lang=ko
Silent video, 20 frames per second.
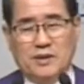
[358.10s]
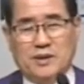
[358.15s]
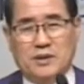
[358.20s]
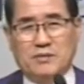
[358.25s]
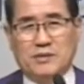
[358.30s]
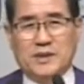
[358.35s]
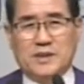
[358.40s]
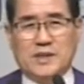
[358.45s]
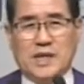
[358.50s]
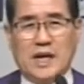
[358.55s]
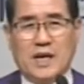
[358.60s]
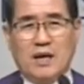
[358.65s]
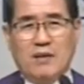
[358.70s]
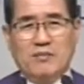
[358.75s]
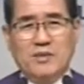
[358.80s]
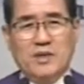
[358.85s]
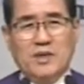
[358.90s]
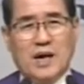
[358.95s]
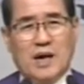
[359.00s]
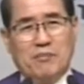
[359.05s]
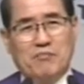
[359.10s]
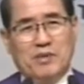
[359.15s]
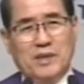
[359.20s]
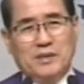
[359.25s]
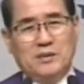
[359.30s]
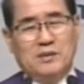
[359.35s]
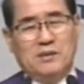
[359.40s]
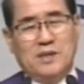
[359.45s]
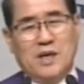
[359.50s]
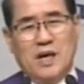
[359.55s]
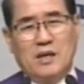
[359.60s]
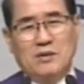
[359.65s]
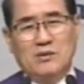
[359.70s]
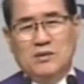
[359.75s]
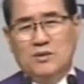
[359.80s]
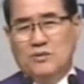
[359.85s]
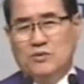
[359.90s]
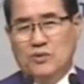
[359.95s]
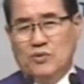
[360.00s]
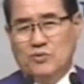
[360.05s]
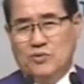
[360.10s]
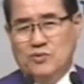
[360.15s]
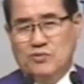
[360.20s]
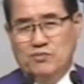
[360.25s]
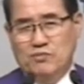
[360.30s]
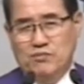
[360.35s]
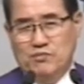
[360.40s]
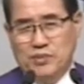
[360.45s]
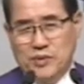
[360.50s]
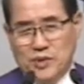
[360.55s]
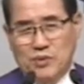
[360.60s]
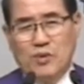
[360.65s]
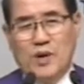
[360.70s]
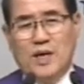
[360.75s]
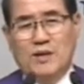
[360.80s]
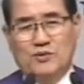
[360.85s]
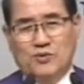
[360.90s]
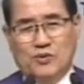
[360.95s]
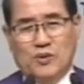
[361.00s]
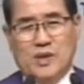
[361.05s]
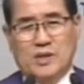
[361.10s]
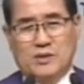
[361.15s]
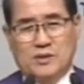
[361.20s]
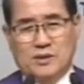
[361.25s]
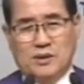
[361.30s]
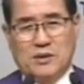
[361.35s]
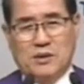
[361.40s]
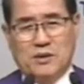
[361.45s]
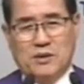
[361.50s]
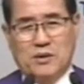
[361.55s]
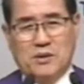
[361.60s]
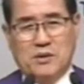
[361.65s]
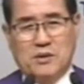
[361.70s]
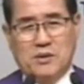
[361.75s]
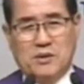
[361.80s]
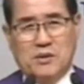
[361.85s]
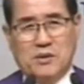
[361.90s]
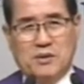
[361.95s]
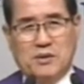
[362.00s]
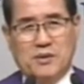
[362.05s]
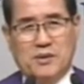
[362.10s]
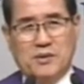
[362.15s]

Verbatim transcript: 여러분, 사람들 앞에서 사는 것도 필요할 수가 있어요.